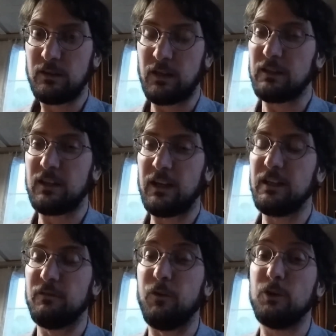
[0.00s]
den
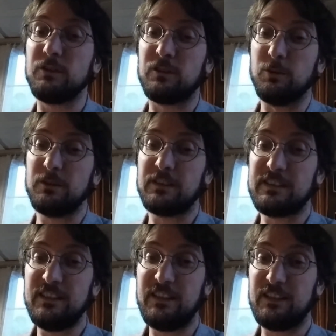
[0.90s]
Teil Wort
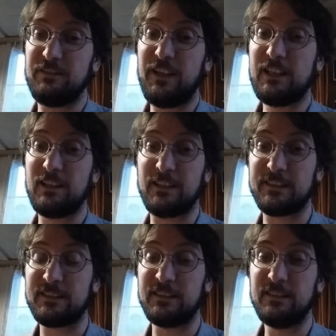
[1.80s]
Gottes nicht
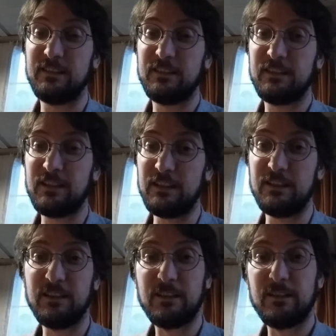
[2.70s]
weglassen, denn